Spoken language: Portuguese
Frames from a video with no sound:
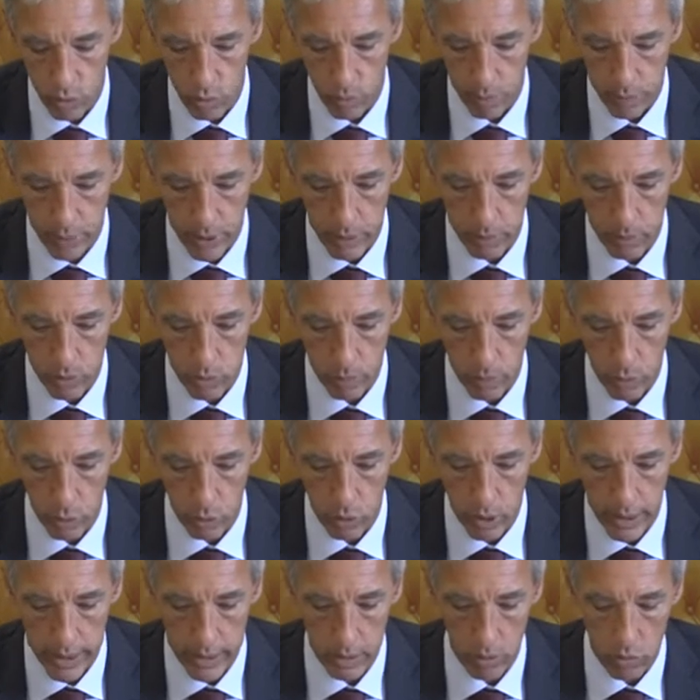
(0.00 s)
cumprimos,
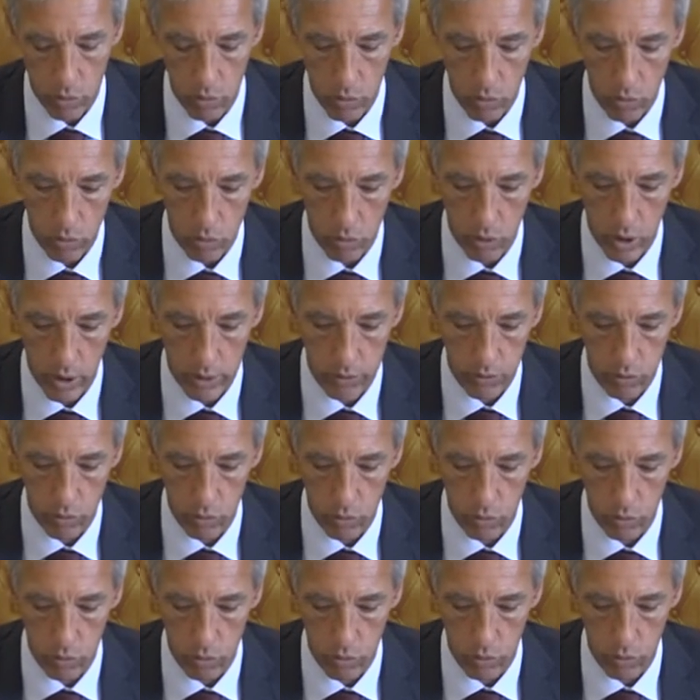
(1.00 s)
portanto, o
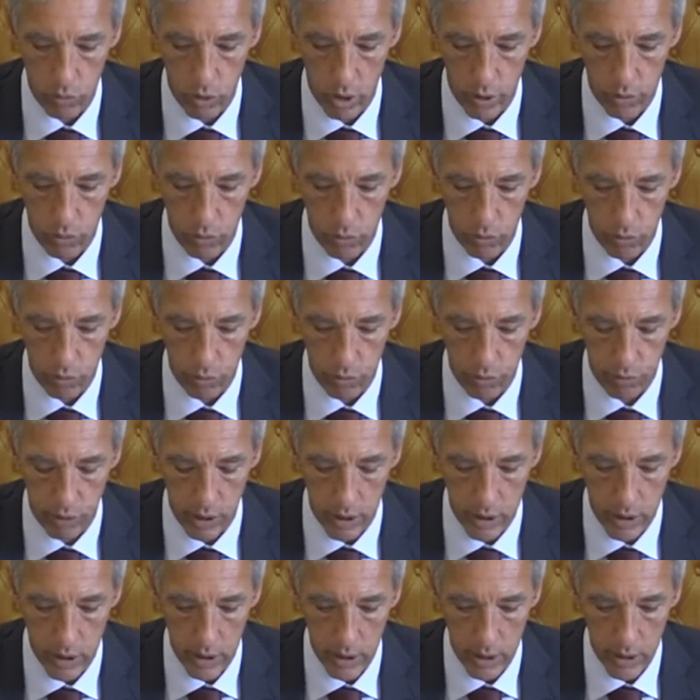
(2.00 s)
nosso, o nosso
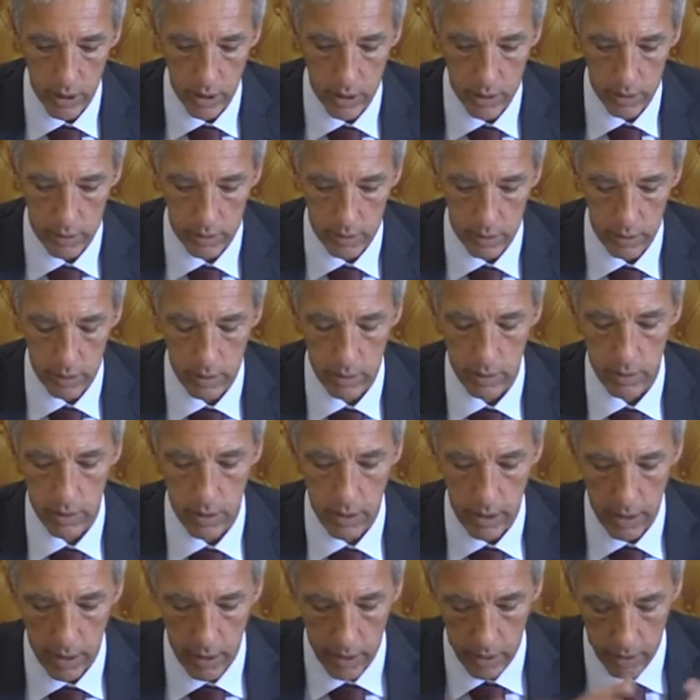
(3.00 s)
dever de
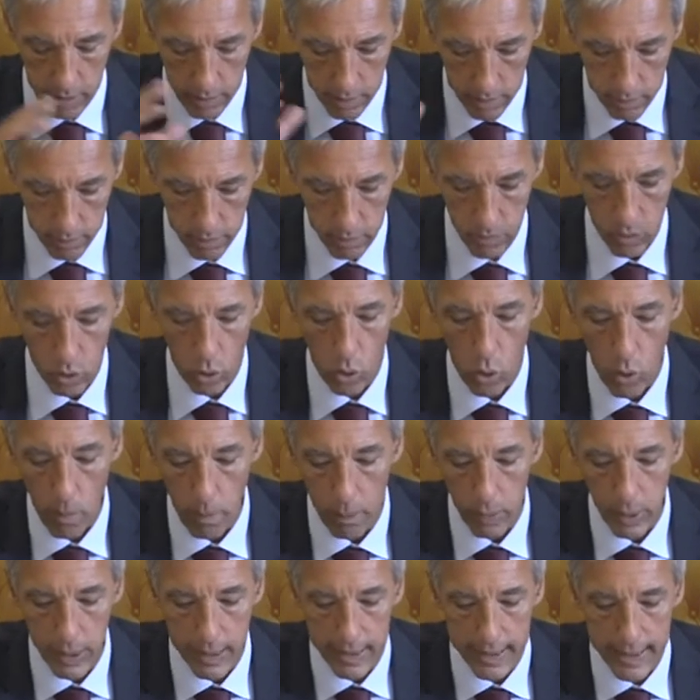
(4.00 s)
eh,
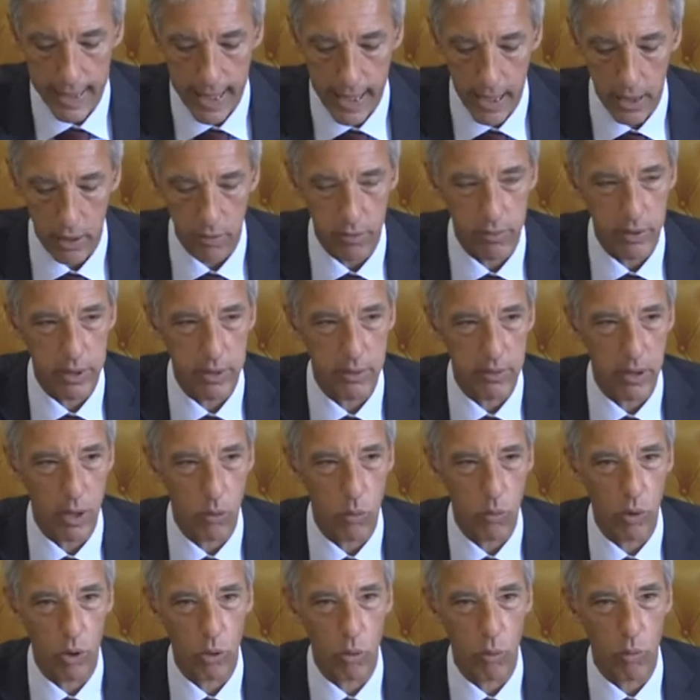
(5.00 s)
completar a
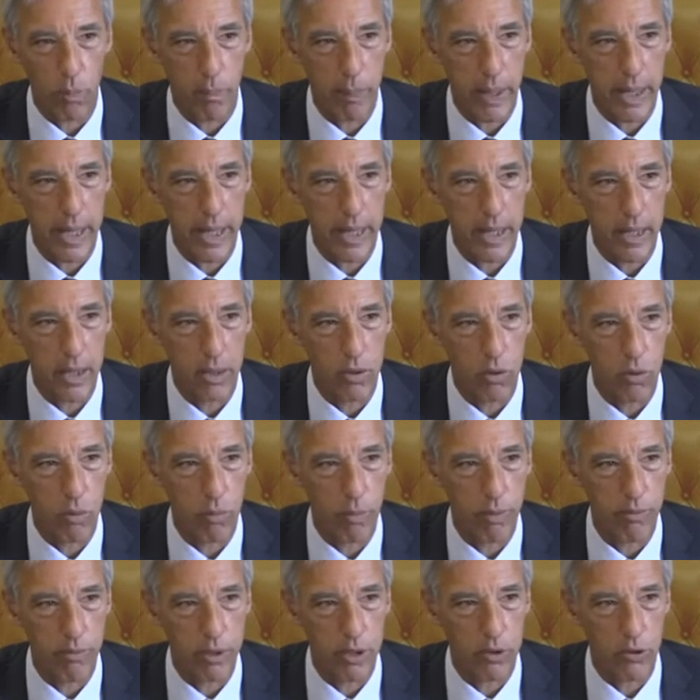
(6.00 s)
visão europeia
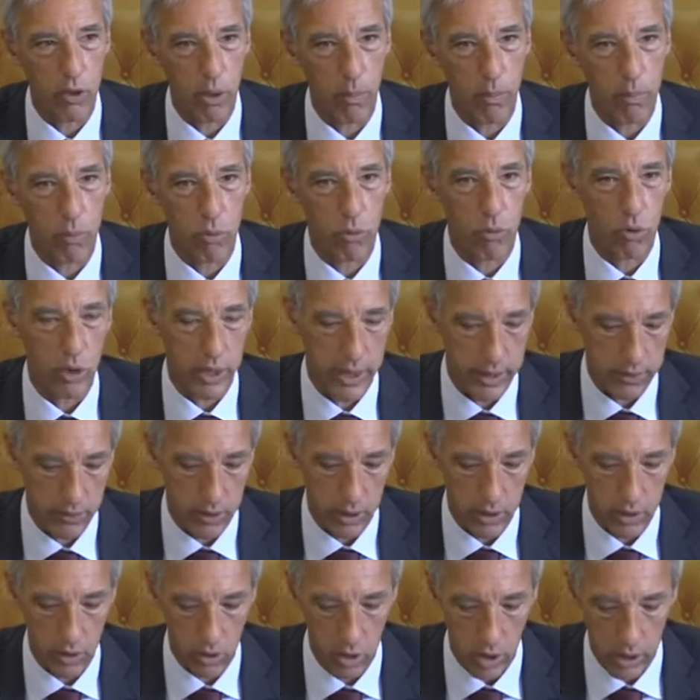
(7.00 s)
com uma visão
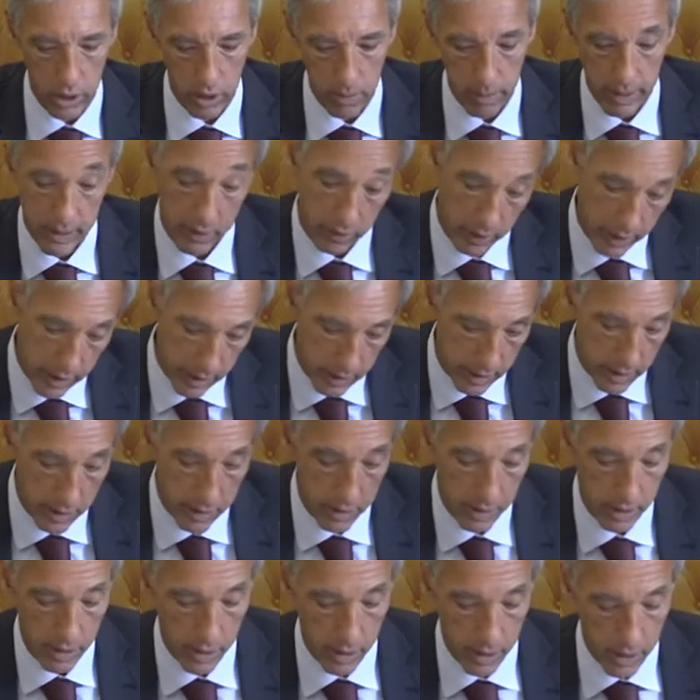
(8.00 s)
portuguesa que torna mais
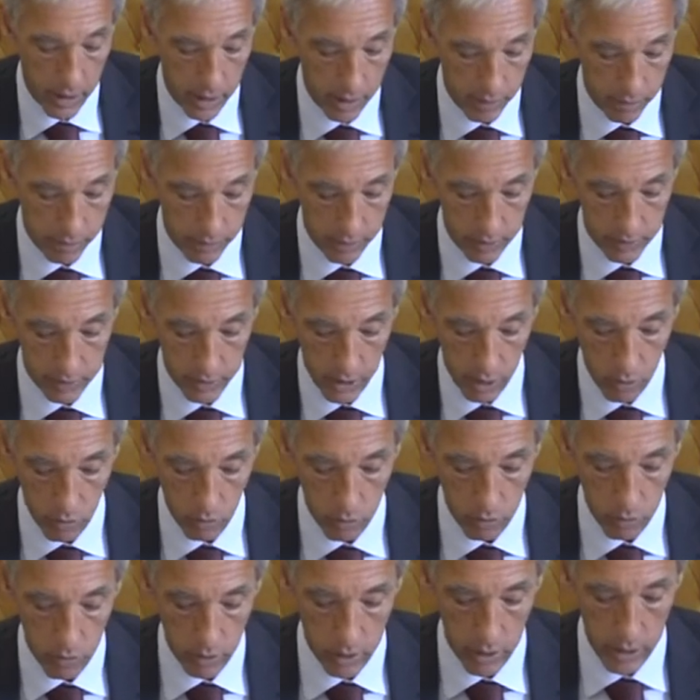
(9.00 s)
rica a
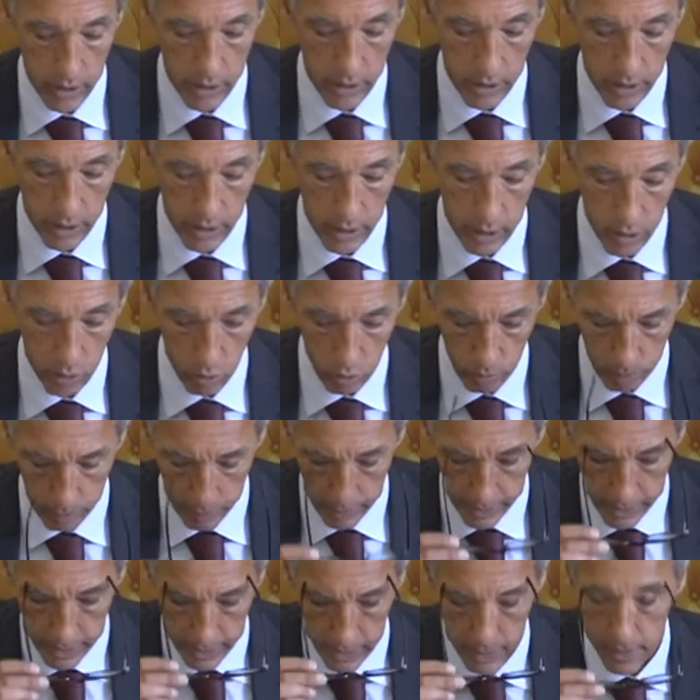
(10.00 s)
visão eh,
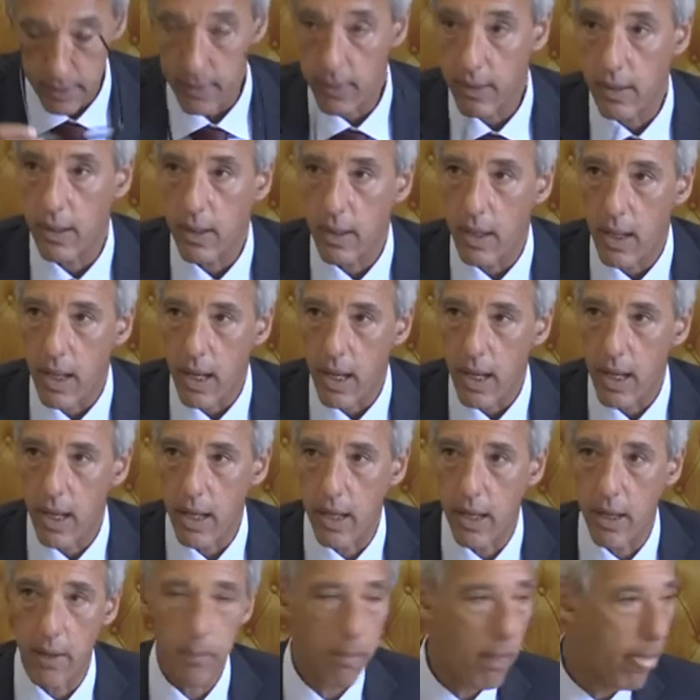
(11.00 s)
europeia.
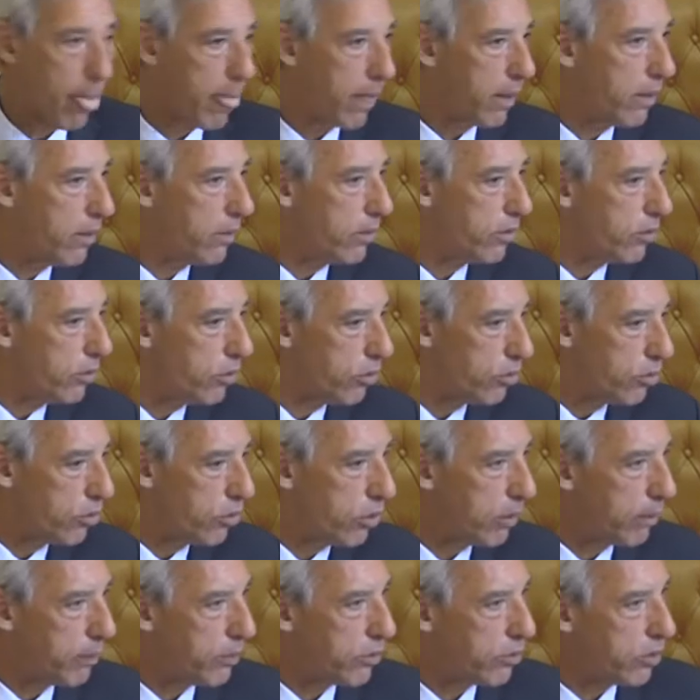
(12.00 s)
Eh,
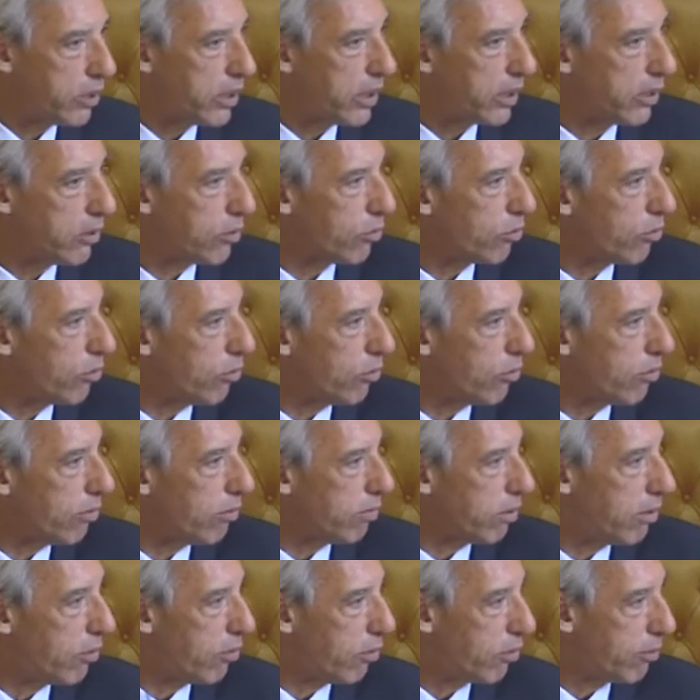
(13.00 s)
Senhor Presidente, eu
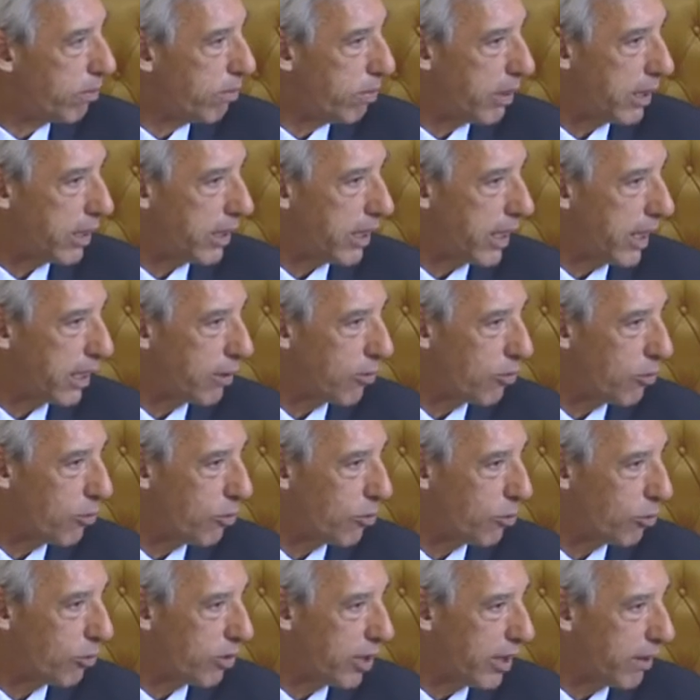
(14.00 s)
estou um pouco baralhado
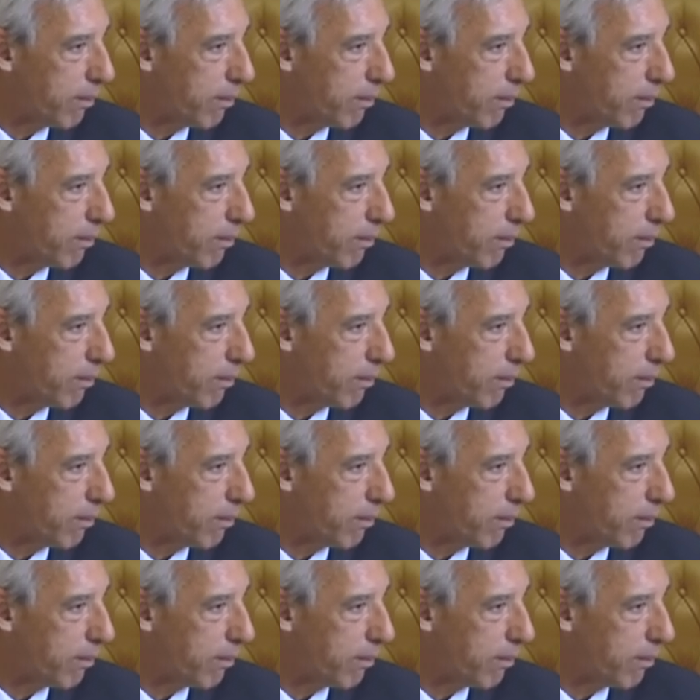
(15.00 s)
com o